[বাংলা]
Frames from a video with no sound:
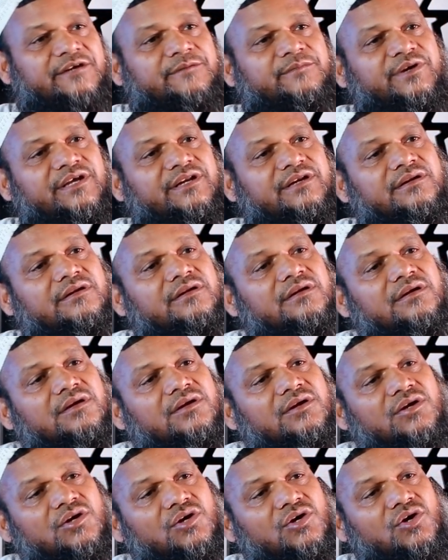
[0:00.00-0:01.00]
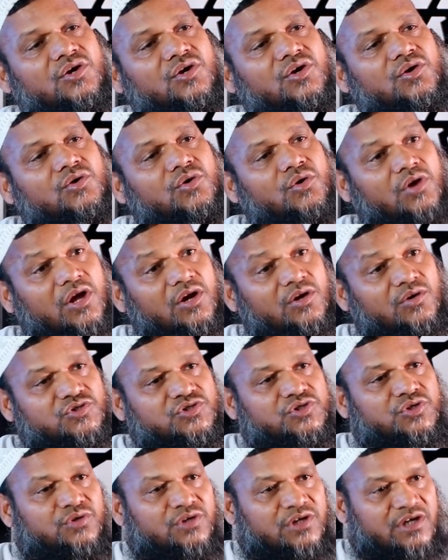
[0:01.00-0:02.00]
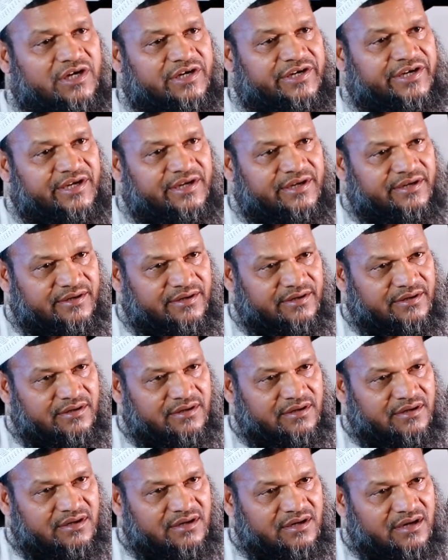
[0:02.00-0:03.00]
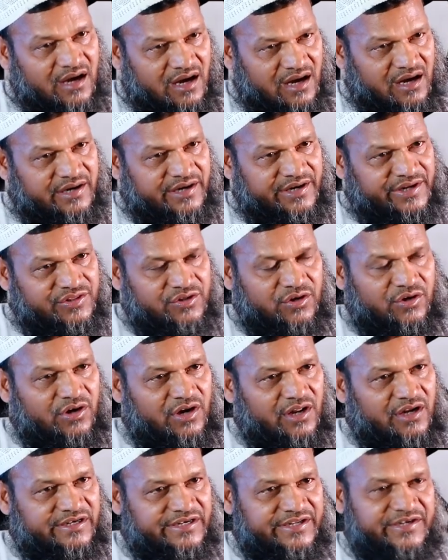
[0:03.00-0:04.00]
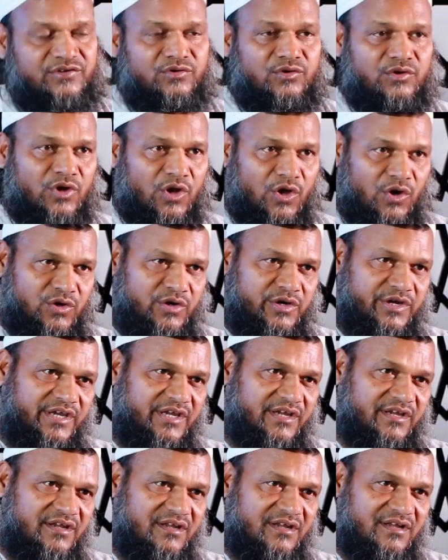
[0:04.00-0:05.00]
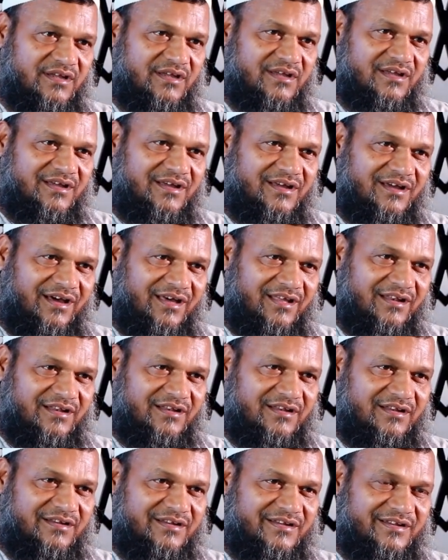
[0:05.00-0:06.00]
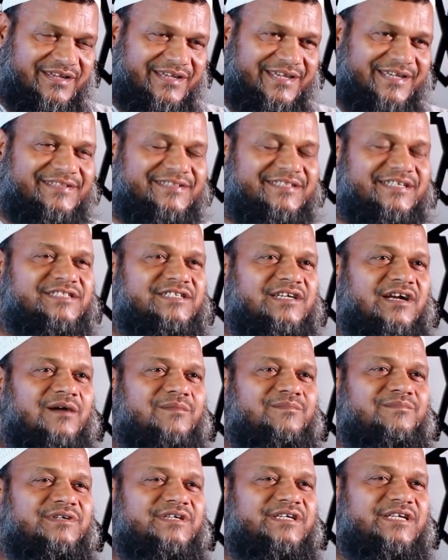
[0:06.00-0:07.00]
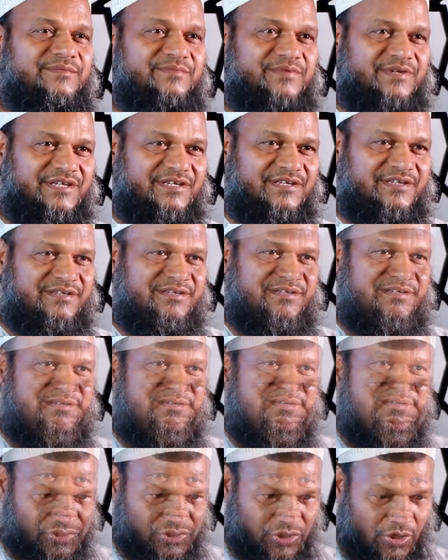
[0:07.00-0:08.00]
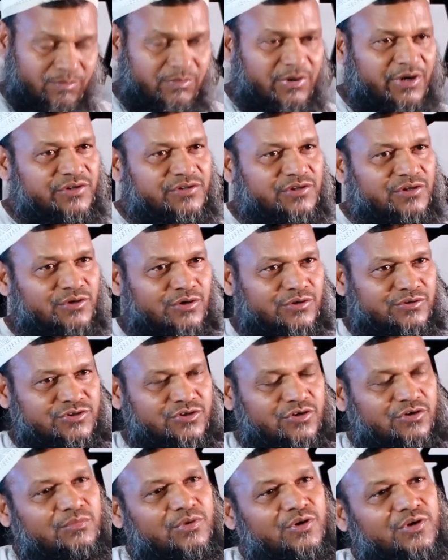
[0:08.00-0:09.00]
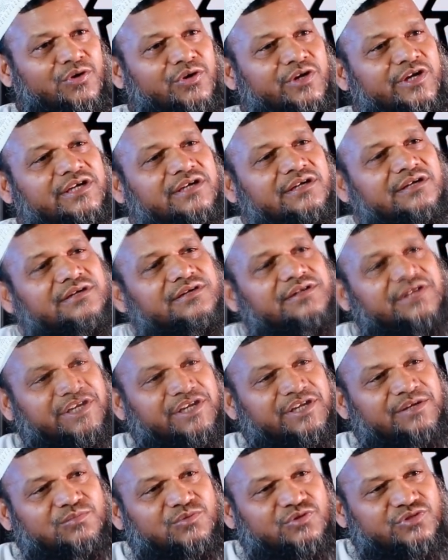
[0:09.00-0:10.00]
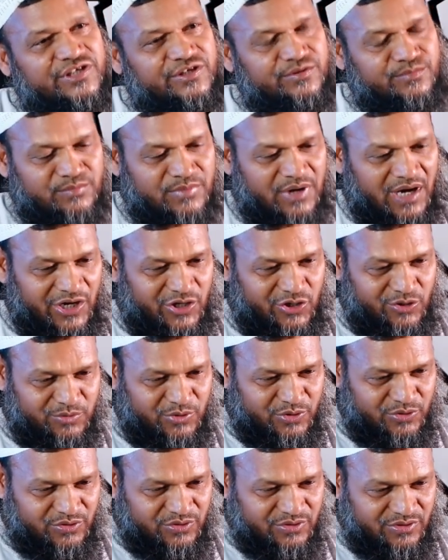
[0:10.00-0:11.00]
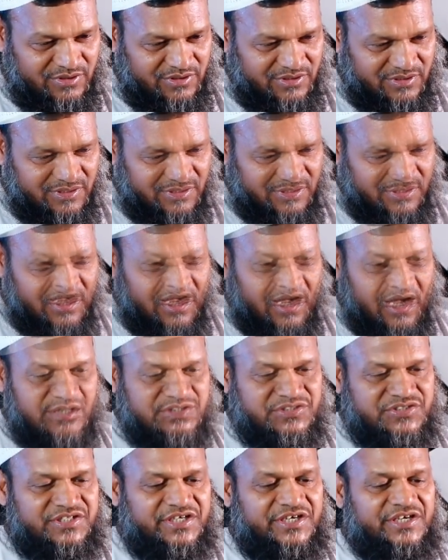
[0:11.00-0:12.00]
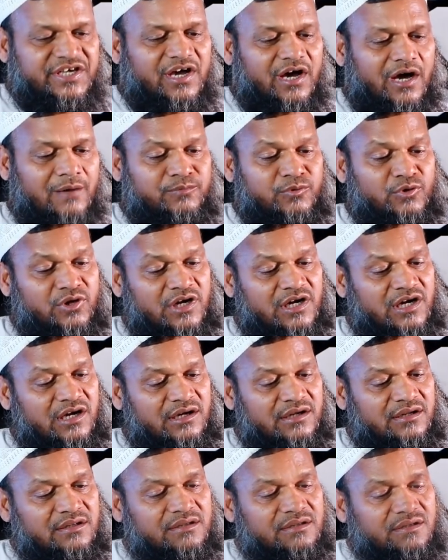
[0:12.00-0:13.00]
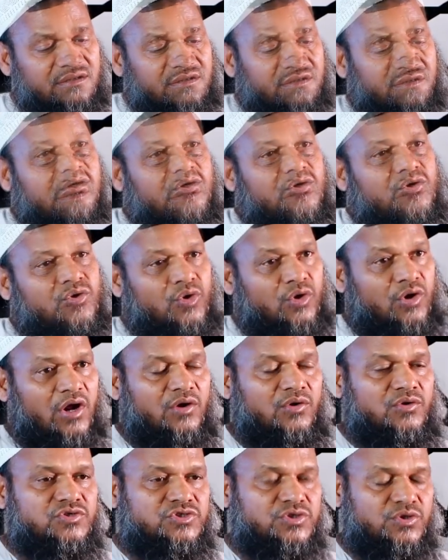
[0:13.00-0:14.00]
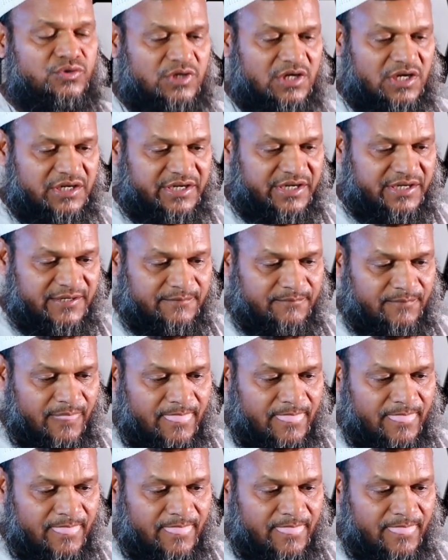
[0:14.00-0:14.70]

দেখবেন কোরআন ও সন্নাকে আঁকড়ে ধরার লক্ষ্যে আল ইতেশাম টিভি সম্মানিত দর্শক মণ্ডলী দিনী মুসলিম ভাই বোন আজ থেকে আপনারা কোরআন সন্নাকে